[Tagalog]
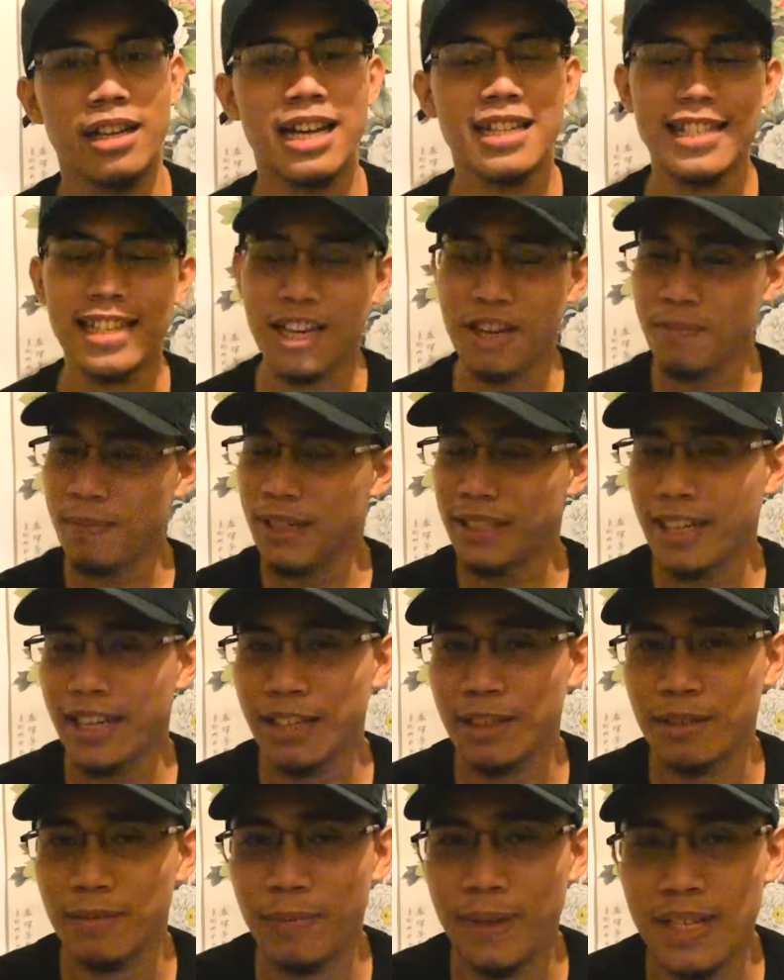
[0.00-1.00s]
Kasi
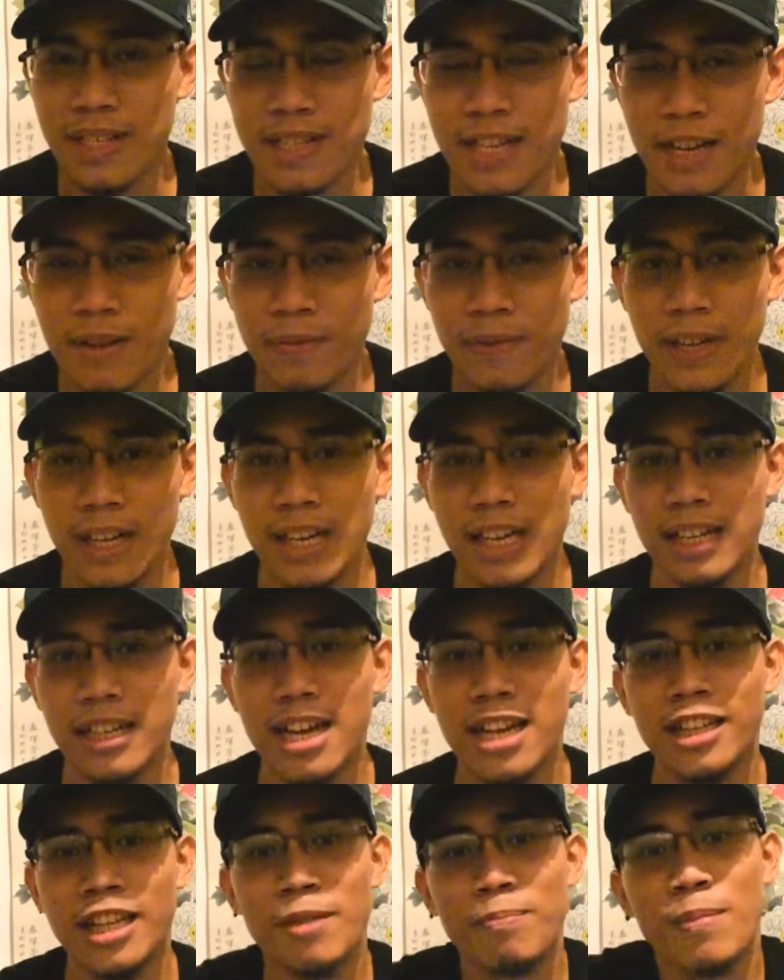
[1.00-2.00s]
kapatid, minsan feeling
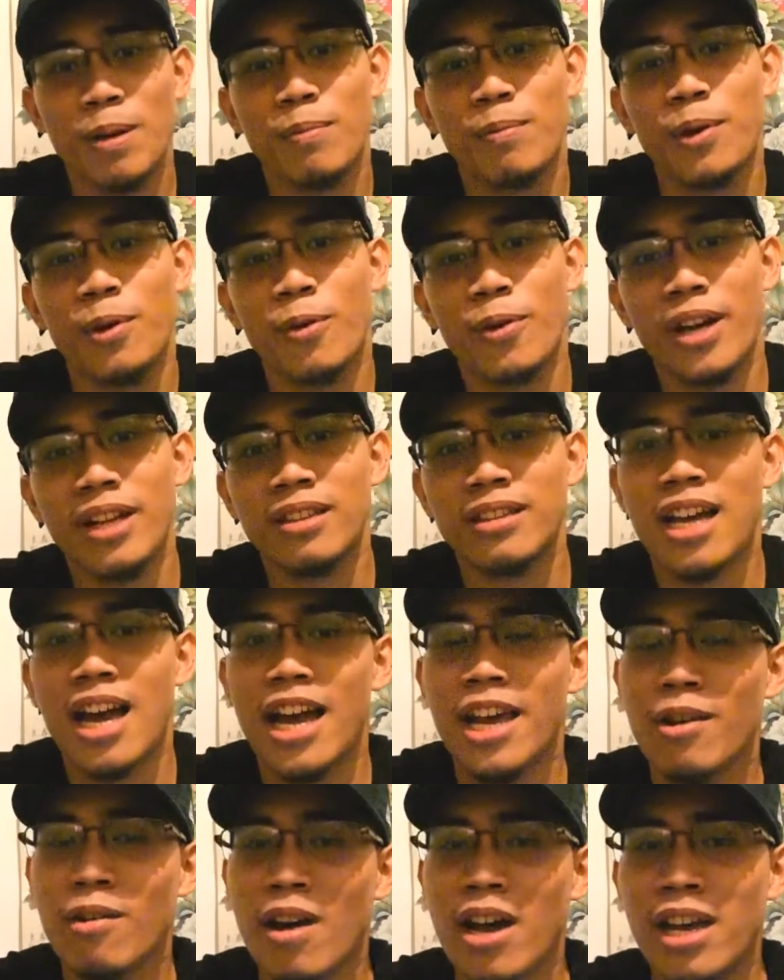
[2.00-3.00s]
natin pag broken
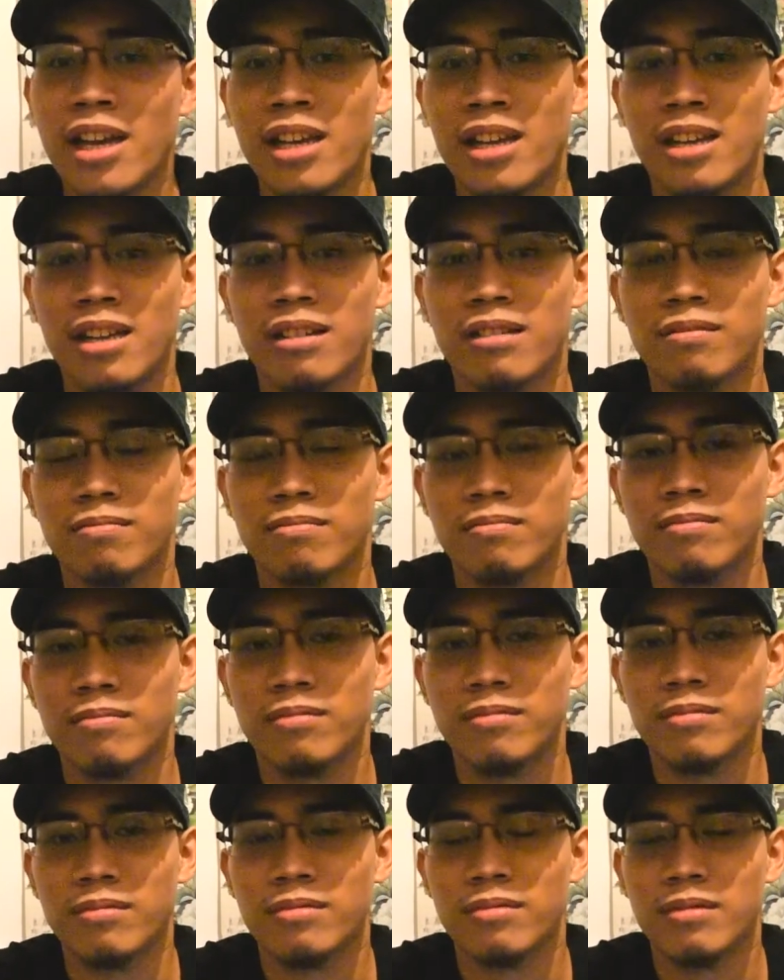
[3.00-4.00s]
tayo ay
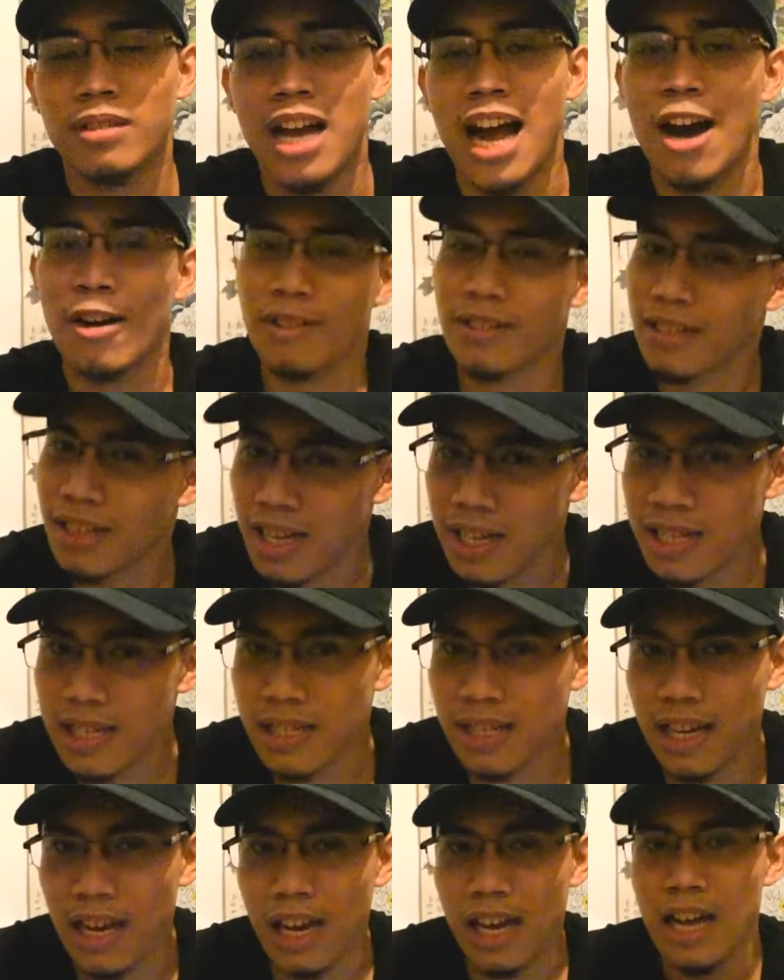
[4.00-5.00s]

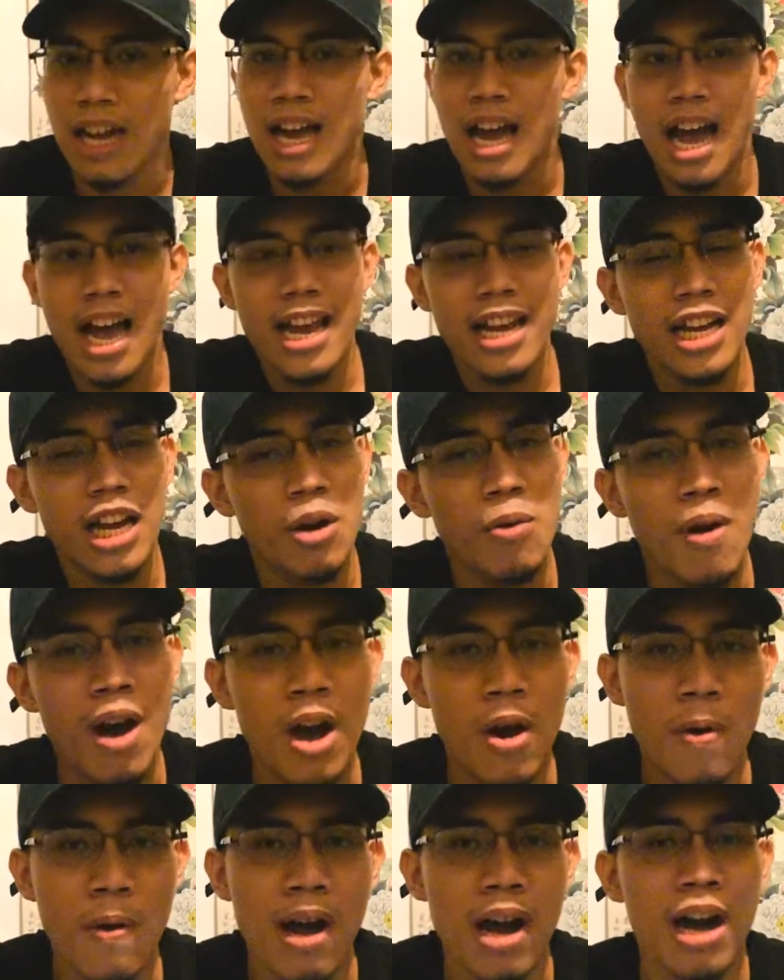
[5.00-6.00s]
outcast ka, ay
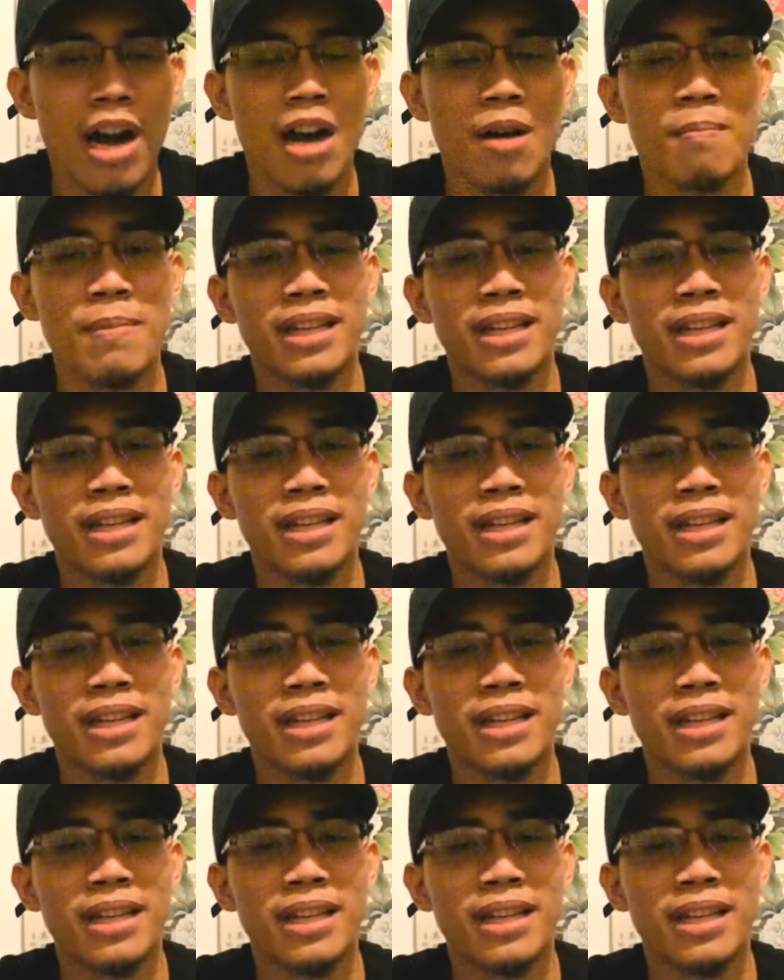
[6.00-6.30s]
kawawa ka.